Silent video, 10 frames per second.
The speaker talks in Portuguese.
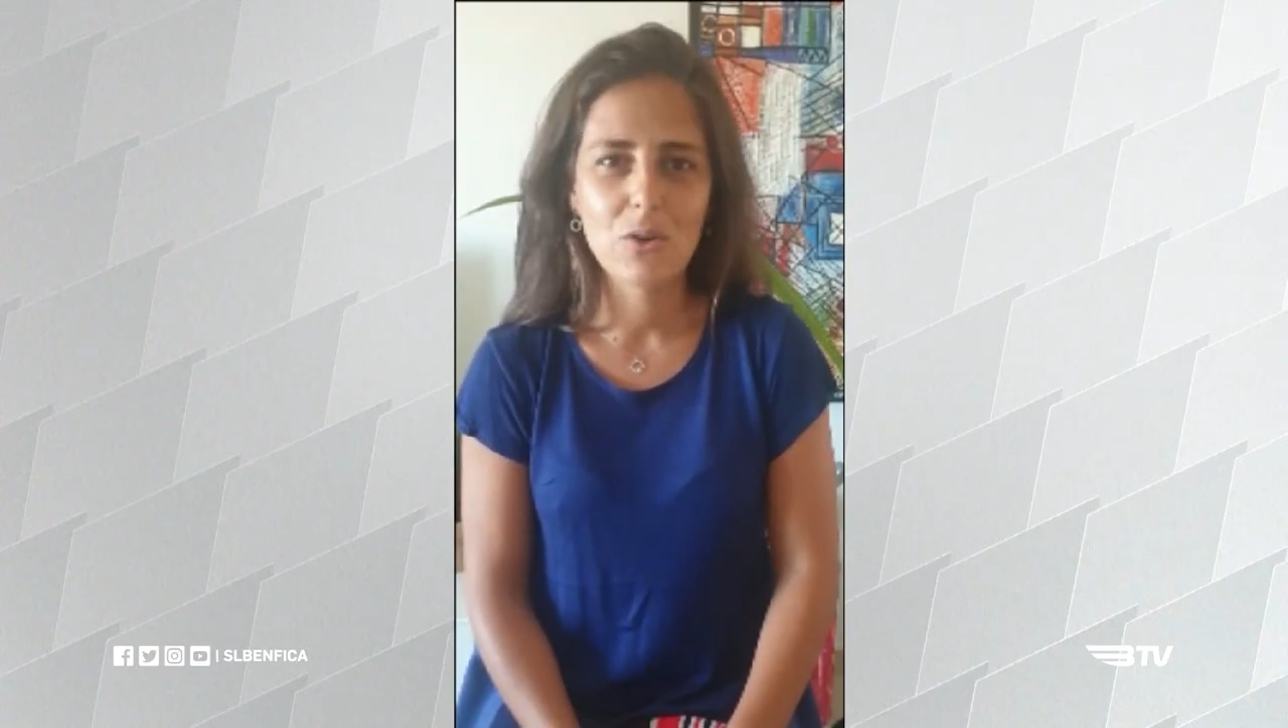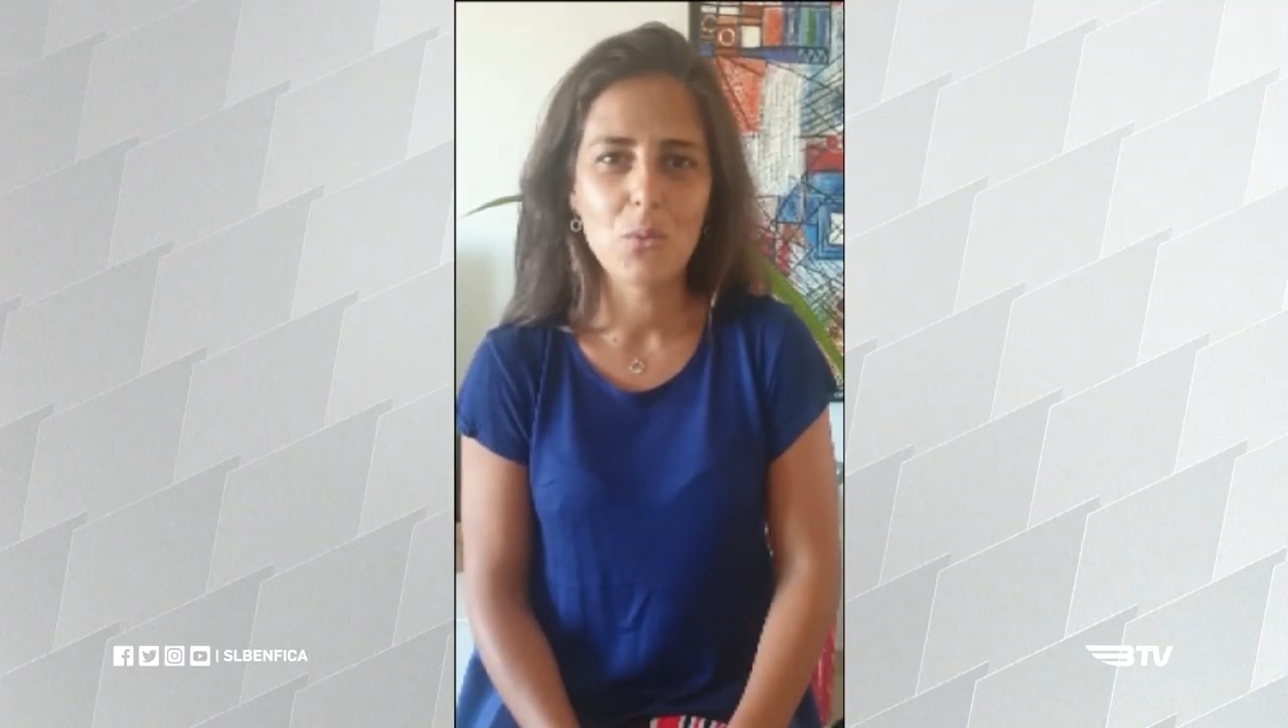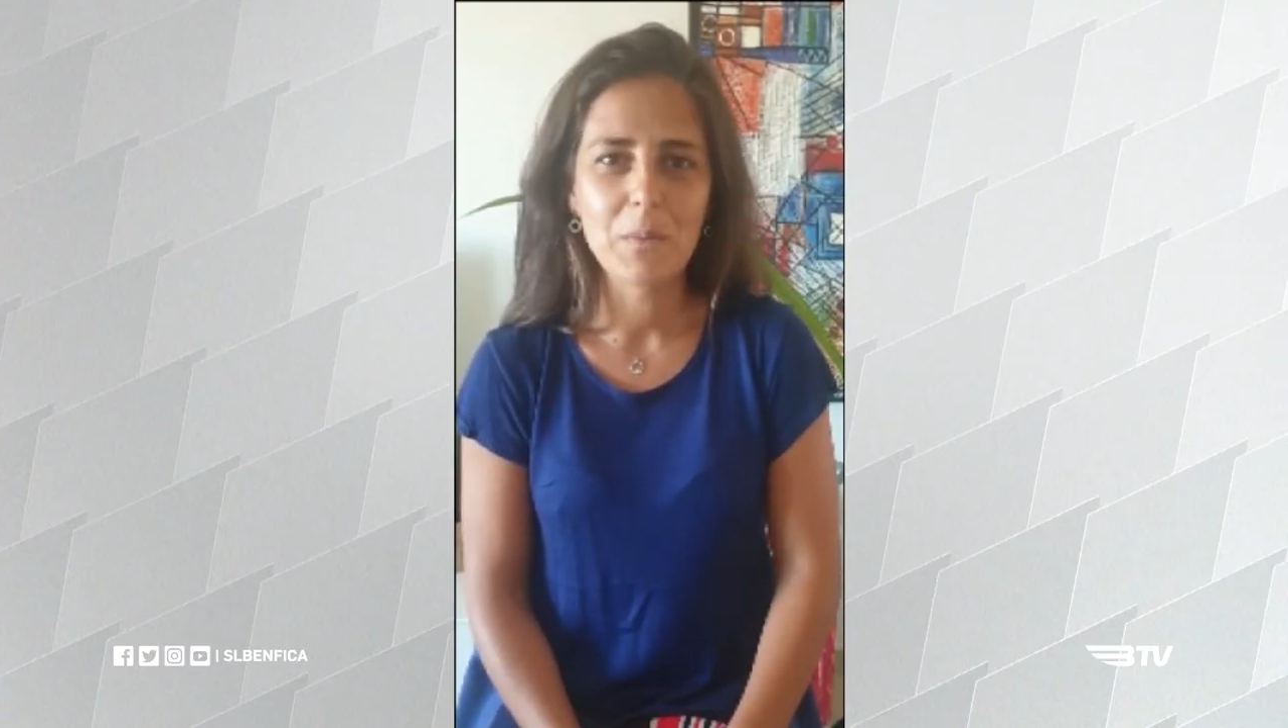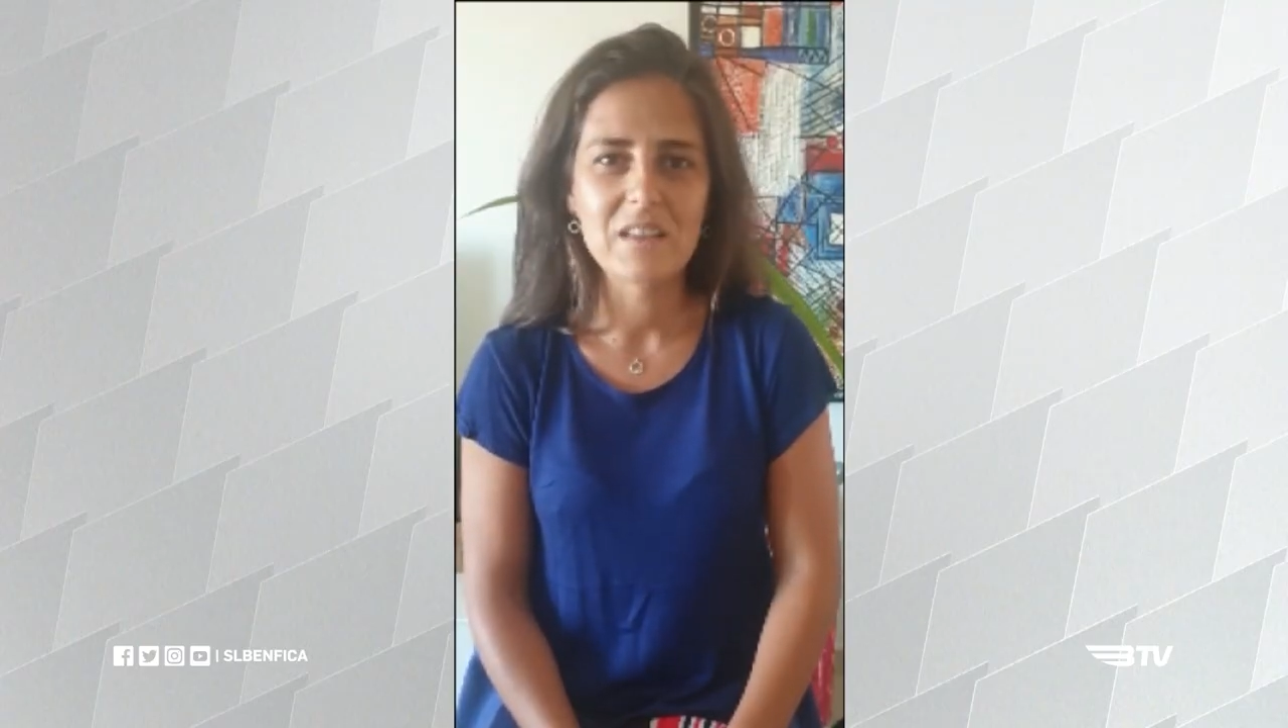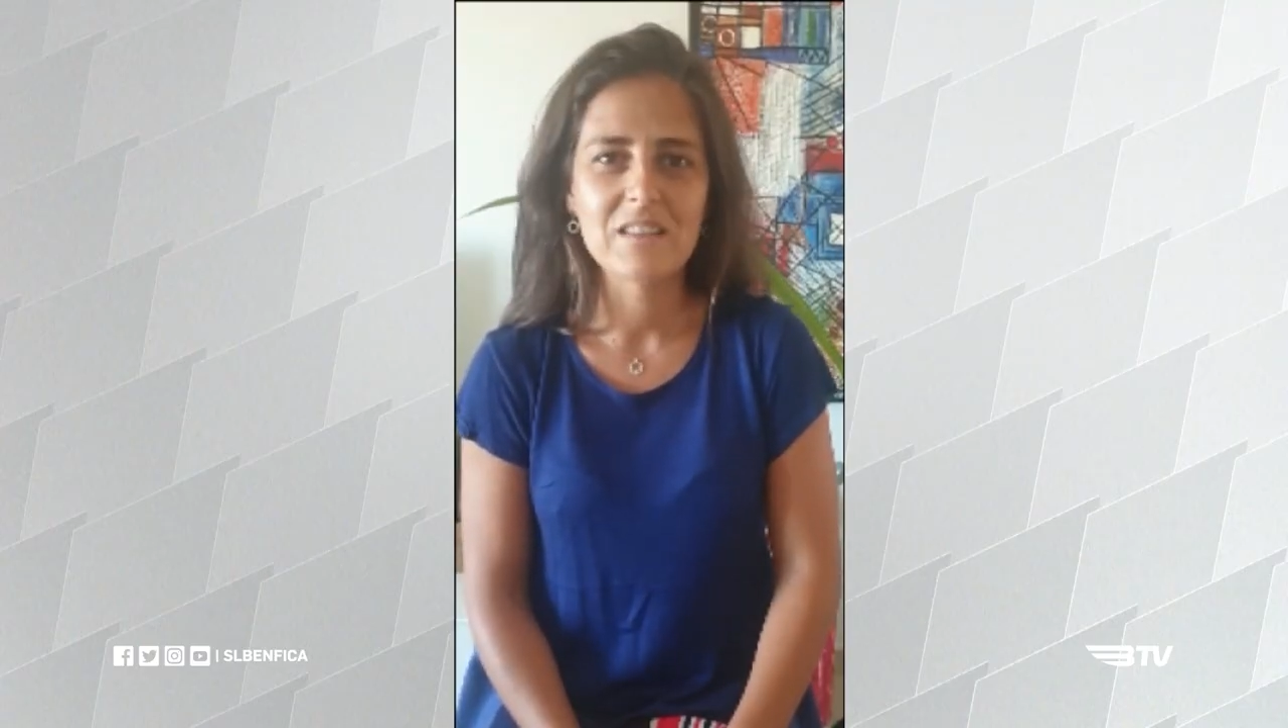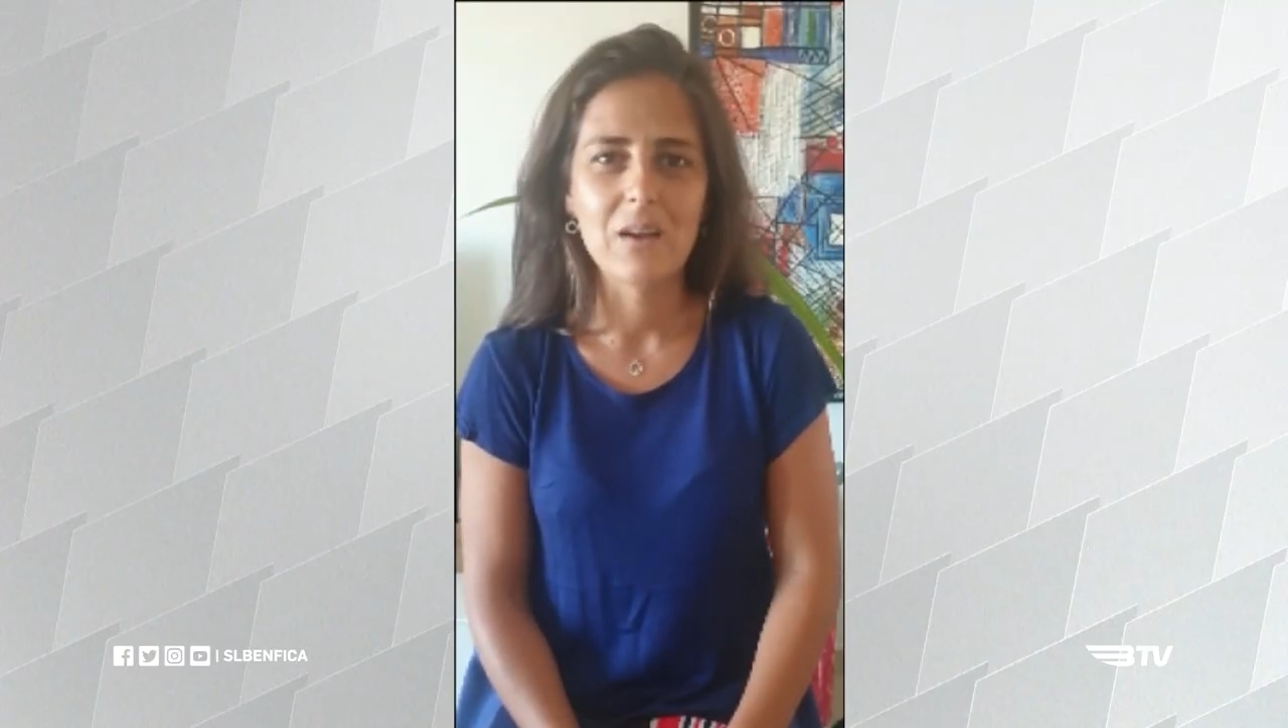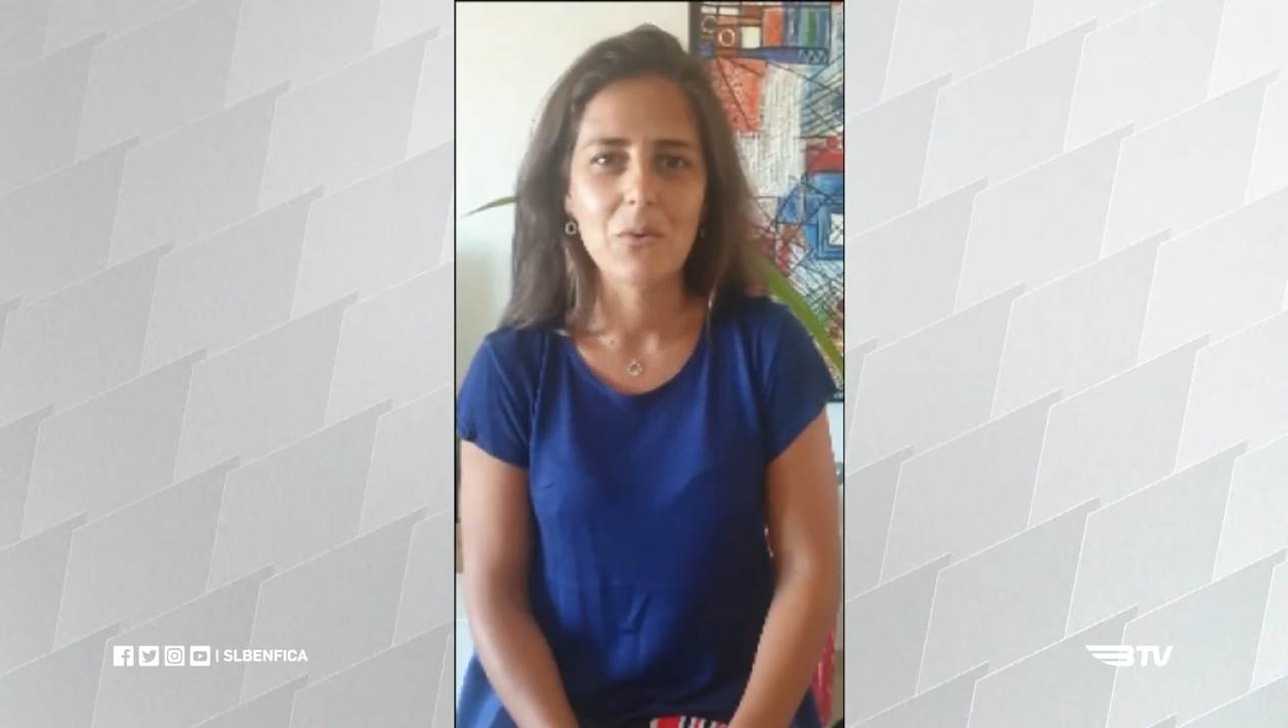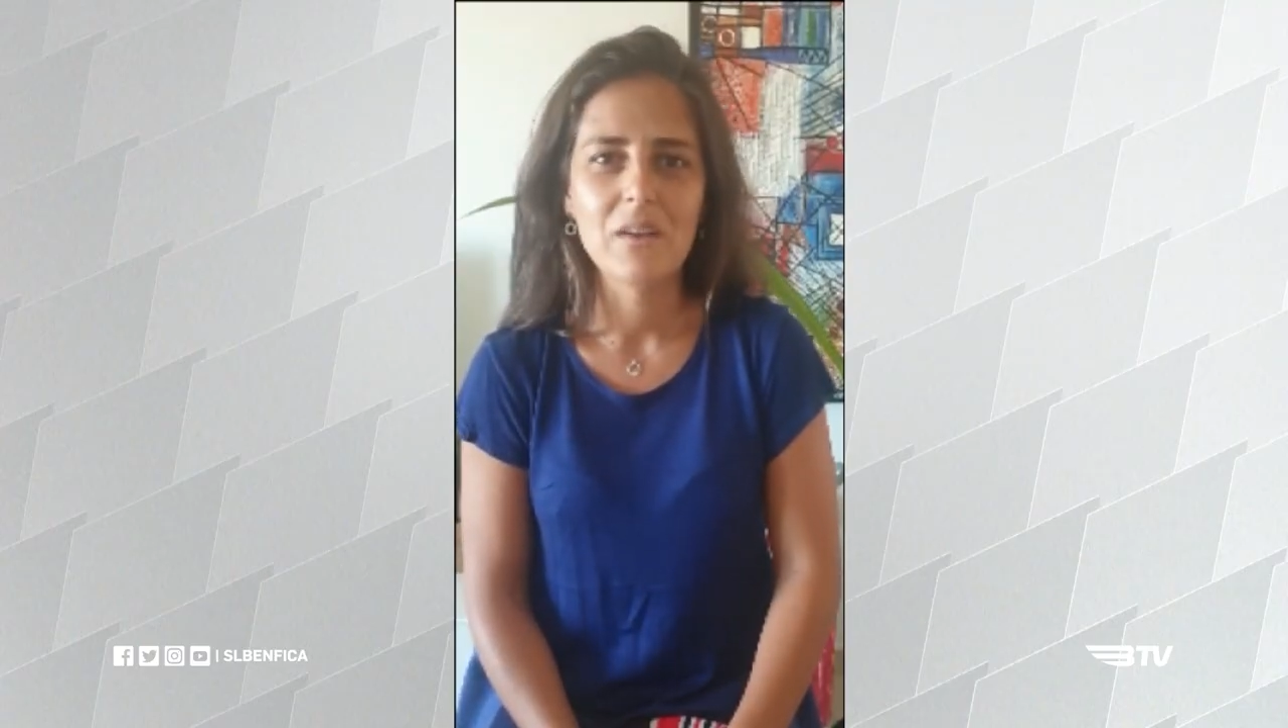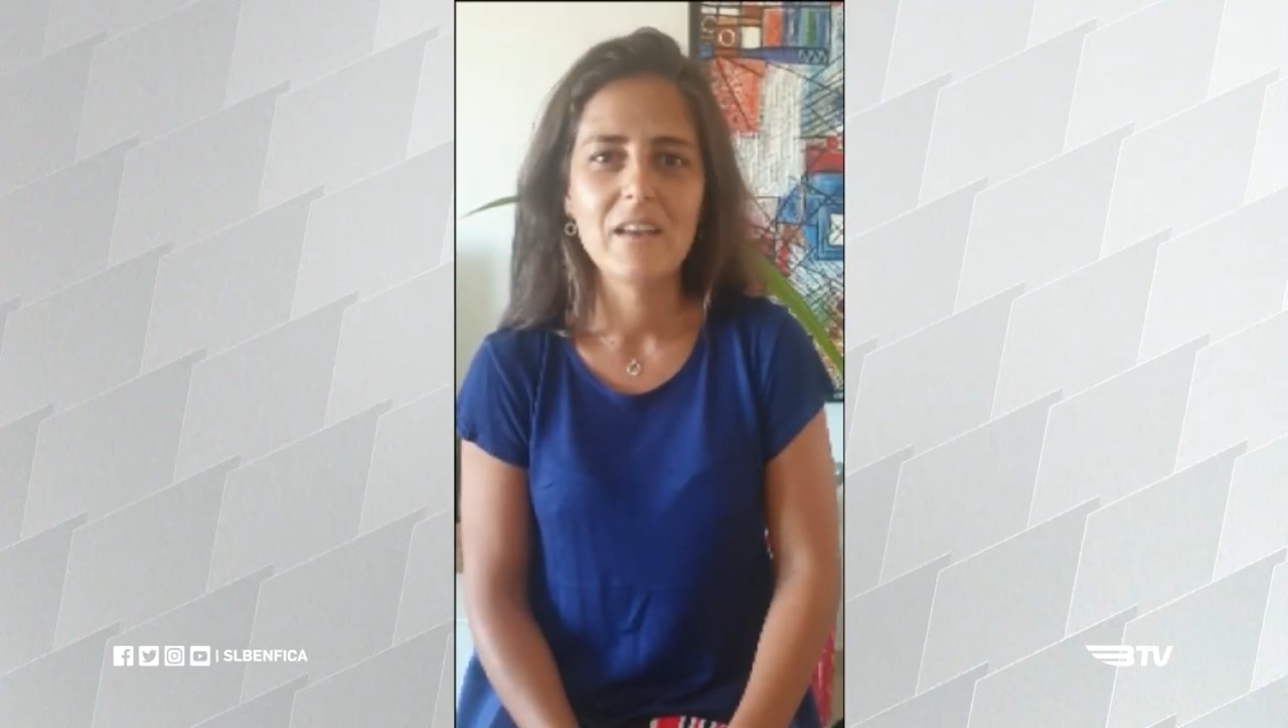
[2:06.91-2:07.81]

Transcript: recuperação.